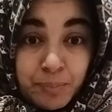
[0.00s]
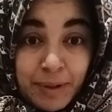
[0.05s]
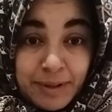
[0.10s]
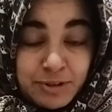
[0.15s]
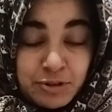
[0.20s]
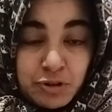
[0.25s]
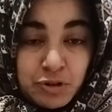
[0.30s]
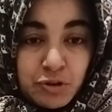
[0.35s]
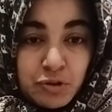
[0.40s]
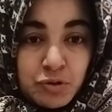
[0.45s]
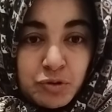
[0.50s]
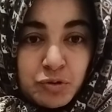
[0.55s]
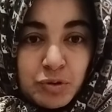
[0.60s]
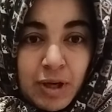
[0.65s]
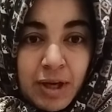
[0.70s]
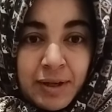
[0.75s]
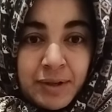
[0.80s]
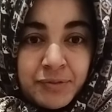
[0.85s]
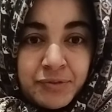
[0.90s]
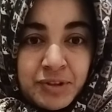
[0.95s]
parce que
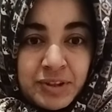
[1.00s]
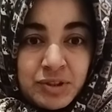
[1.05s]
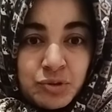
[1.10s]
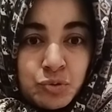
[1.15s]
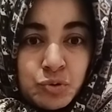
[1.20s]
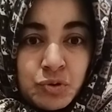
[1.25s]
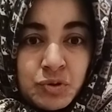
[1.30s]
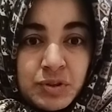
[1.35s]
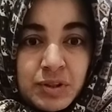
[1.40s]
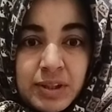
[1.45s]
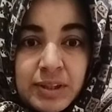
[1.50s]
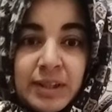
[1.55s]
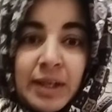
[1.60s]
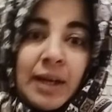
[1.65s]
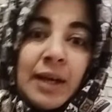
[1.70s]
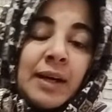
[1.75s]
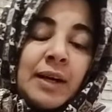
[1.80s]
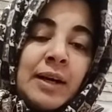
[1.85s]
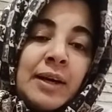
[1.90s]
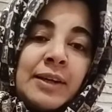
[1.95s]
un fœtus
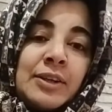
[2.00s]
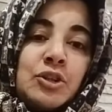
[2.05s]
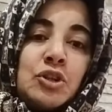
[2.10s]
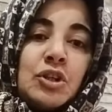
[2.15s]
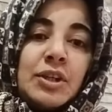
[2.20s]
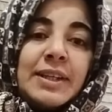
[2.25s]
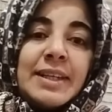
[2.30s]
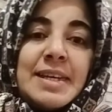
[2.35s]
a un cœur